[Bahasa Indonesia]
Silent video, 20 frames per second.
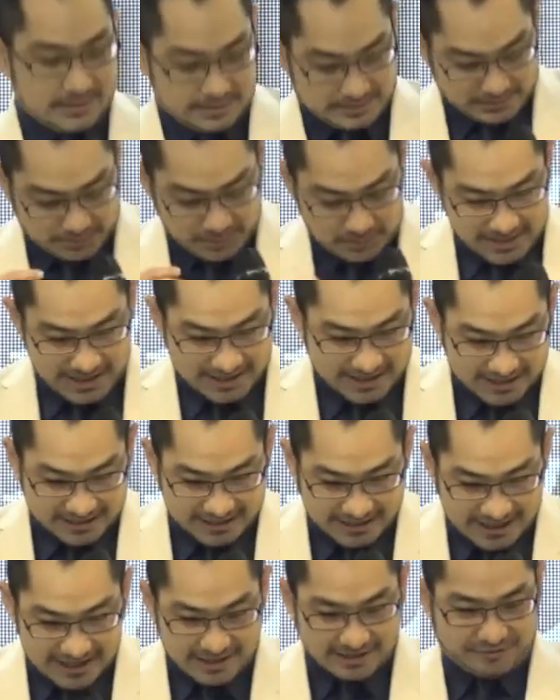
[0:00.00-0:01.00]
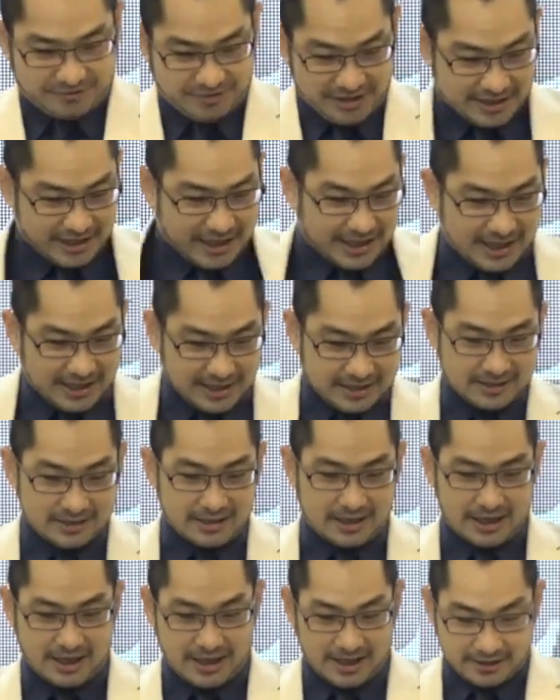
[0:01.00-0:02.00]
Rumah kita villa
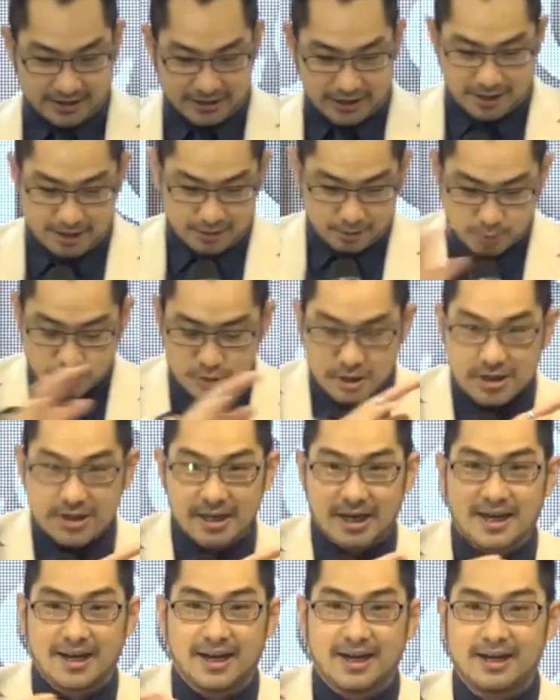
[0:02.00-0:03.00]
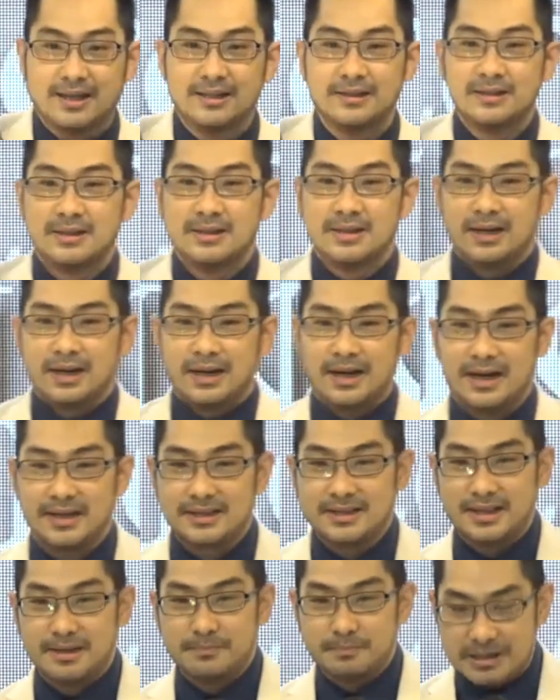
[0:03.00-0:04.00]
ada rusa,
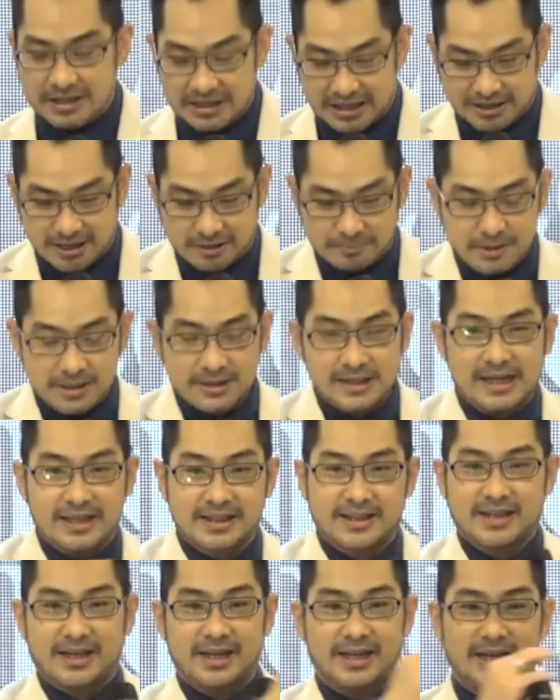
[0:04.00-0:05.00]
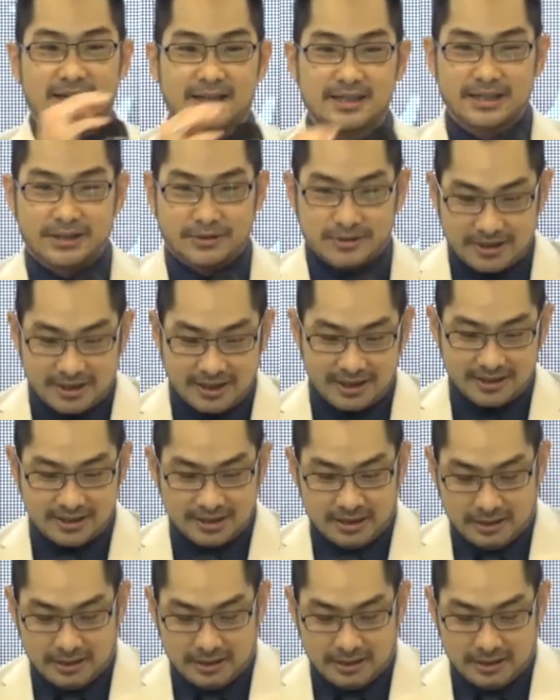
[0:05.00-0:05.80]
ada binatang-binatang gitu ya.